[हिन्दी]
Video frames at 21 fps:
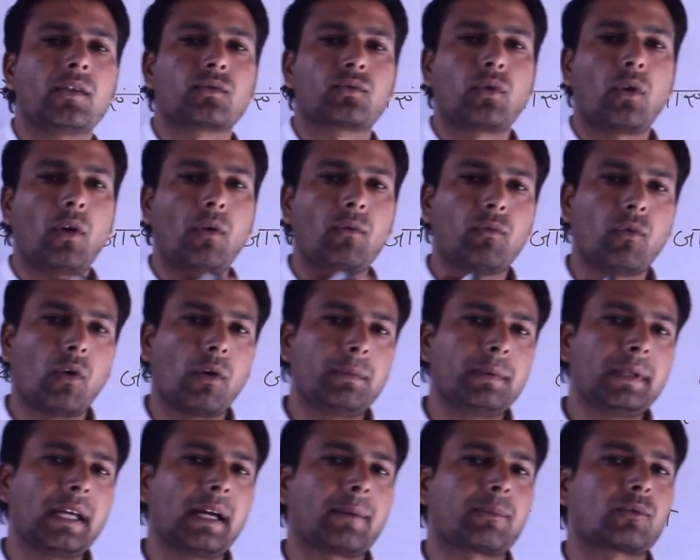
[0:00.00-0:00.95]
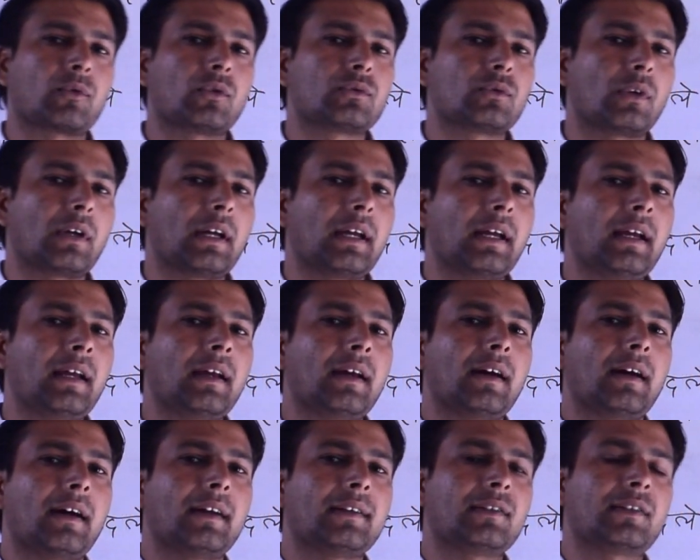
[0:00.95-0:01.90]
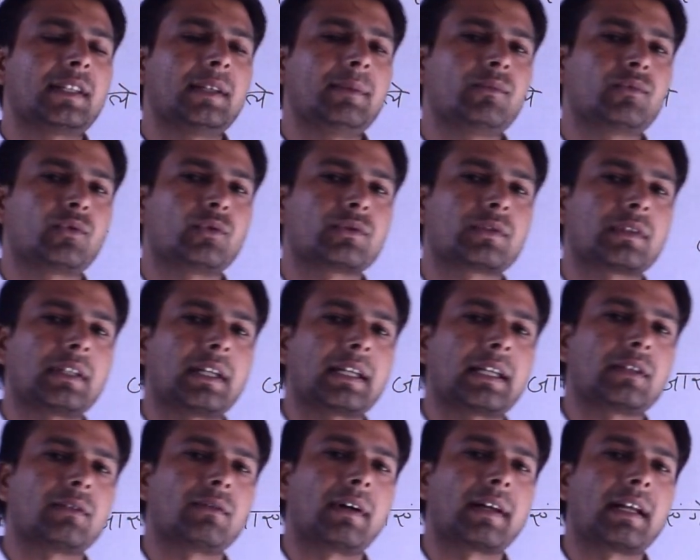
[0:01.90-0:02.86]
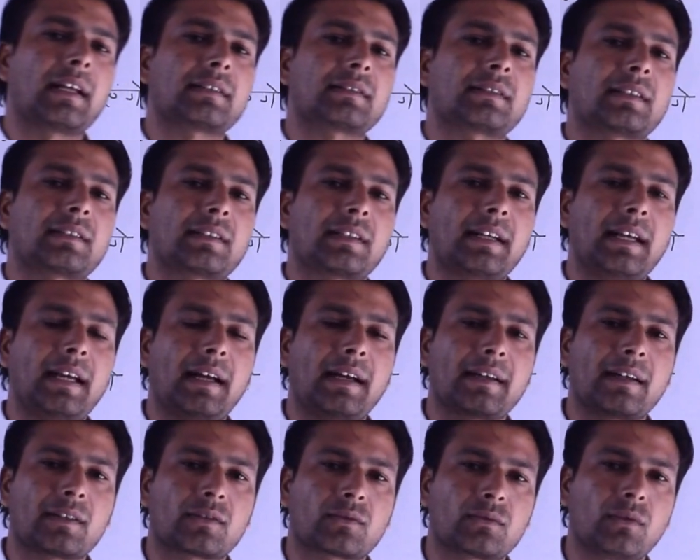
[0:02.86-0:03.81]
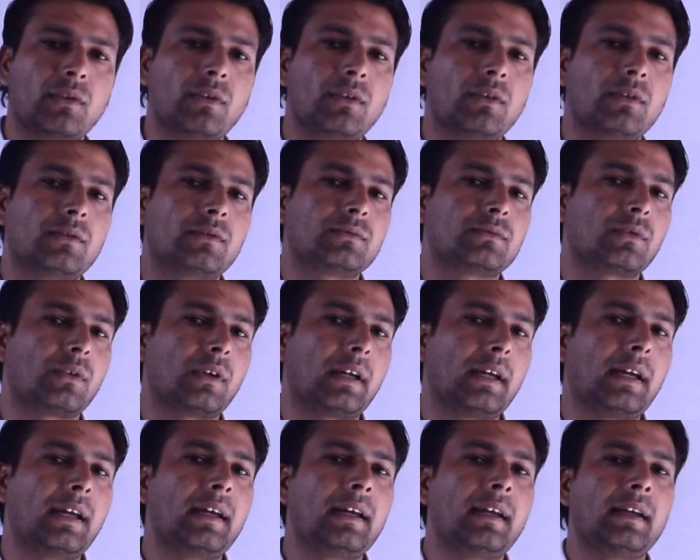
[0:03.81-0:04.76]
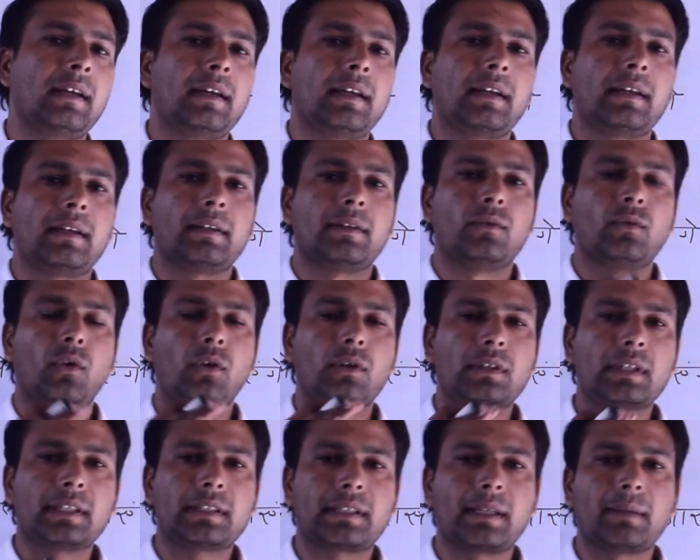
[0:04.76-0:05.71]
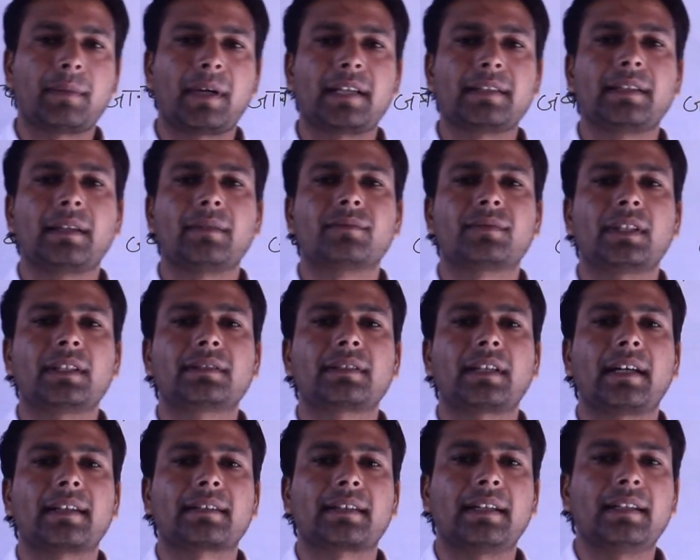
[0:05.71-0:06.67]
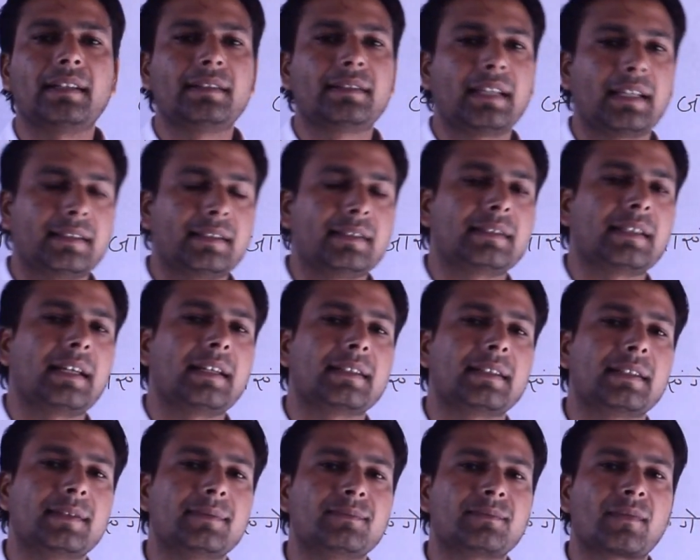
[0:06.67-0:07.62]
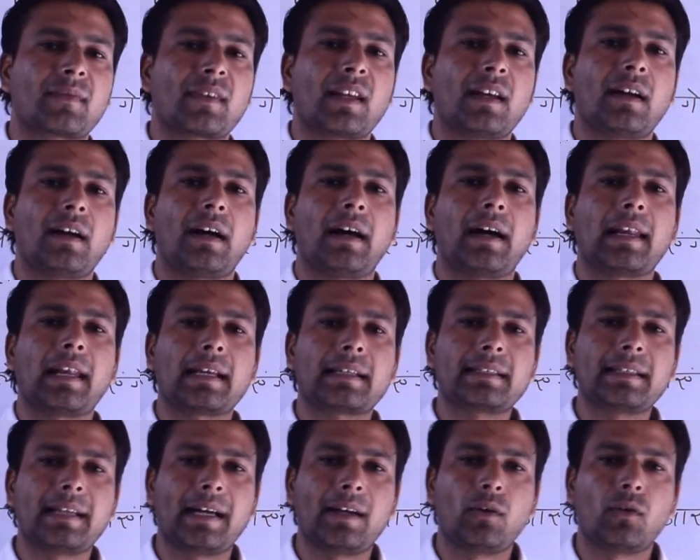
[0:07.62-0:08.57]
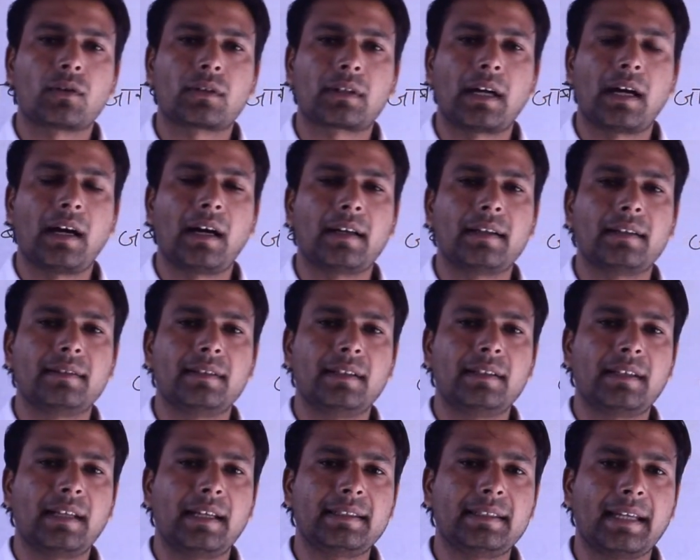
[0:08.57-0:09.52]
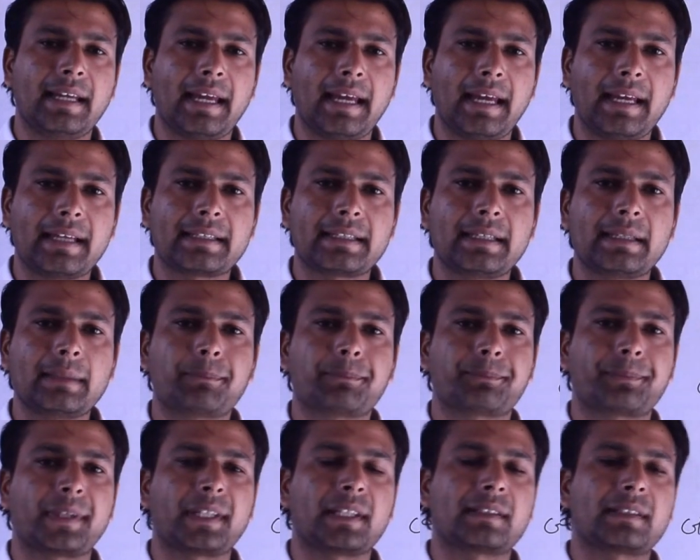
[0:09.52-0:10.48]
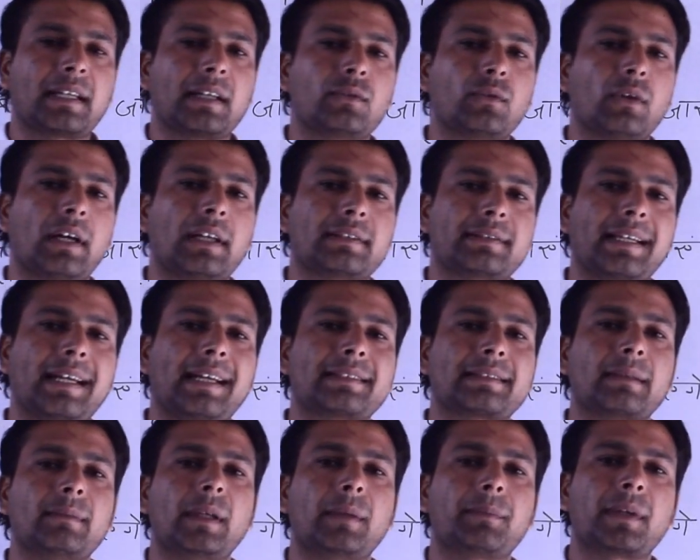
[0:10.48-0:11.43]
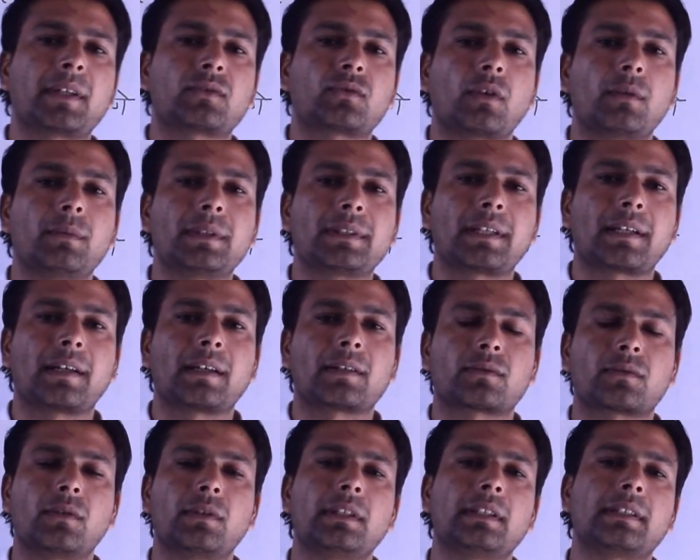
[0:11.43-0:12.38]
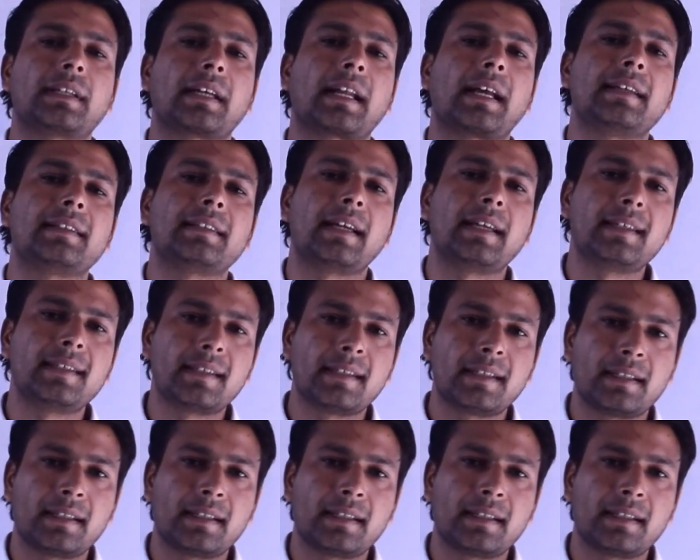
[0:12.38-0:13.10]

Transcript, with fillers: तो वो भी आपको जो है अंतिम सूचना के द्वारा 17 अगस्त को जो है नोटिस के माध्यम से जानकारी दे दी जाएगी हालांकि आयोग का निर्णय यह है कि परीक्षा जो है तय समय पर 24 अगस्त को ही कराई जाए